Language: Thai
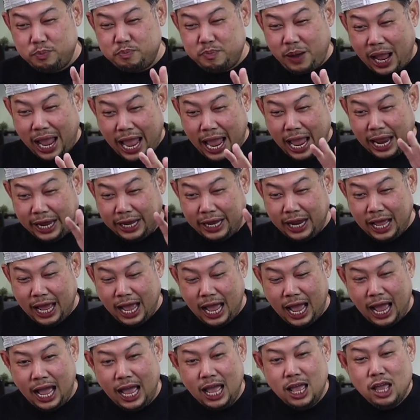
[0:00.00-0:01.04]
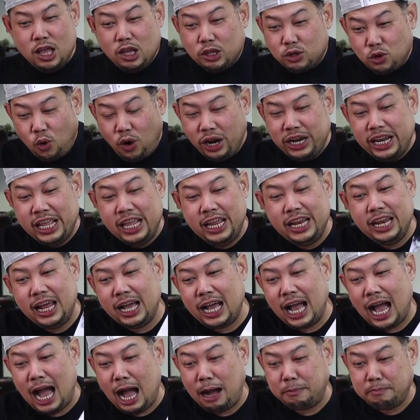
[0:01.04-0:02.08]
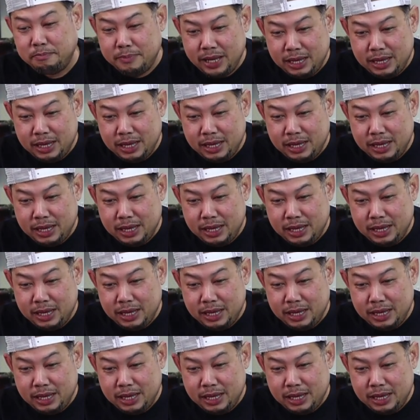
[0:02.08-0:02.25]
08นะฮะตัวนี้นะครับ